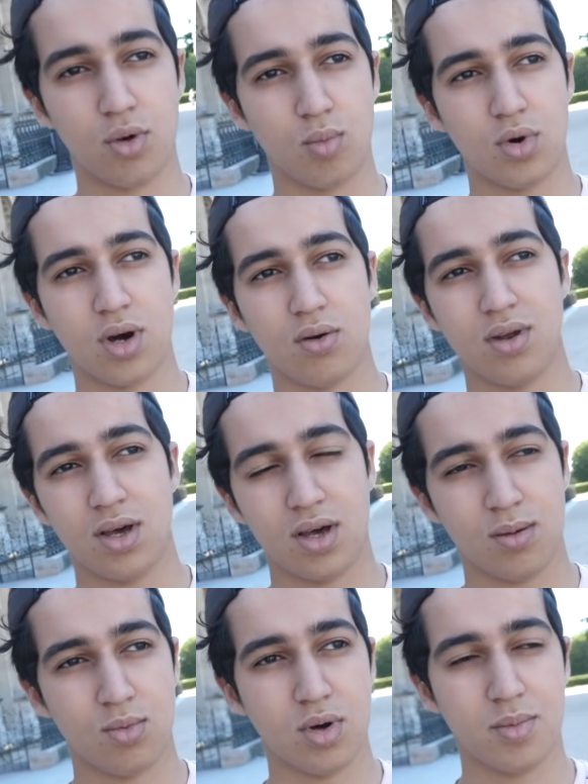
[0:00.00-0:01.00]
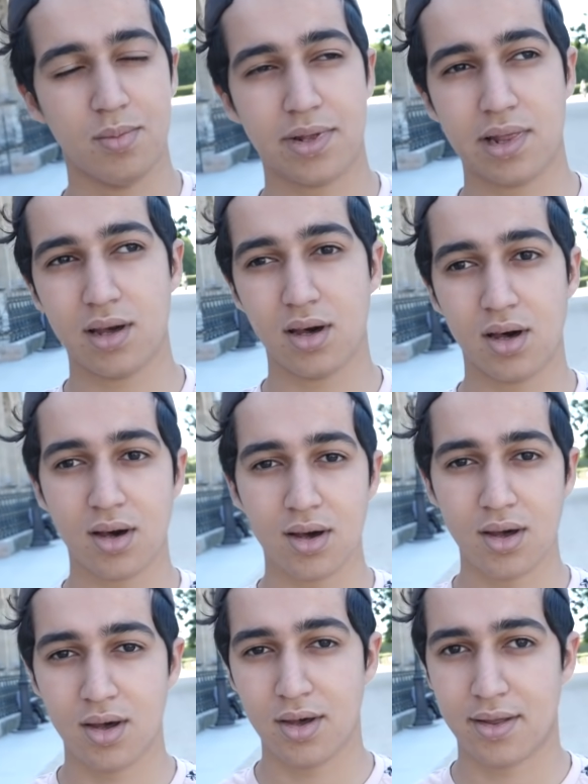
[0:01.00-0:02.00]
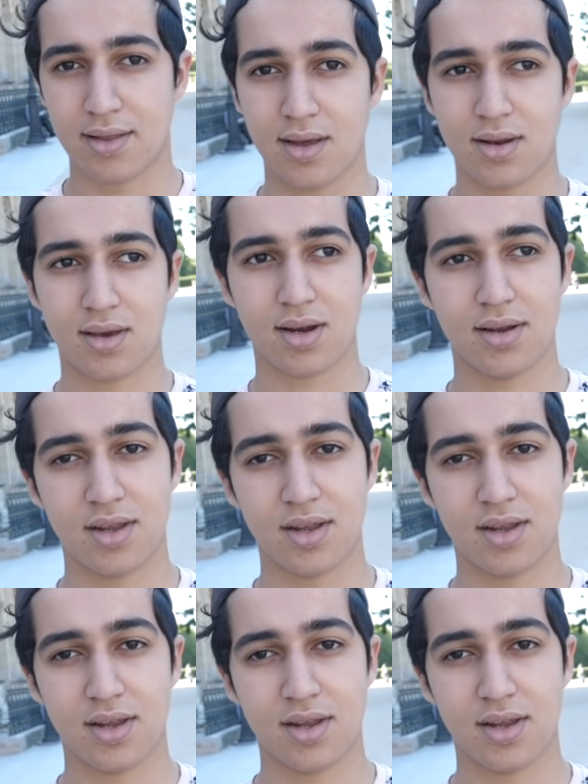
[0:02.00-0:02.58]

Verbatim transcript: دو موا ولا ان موا بما تلقى تلقى الكرا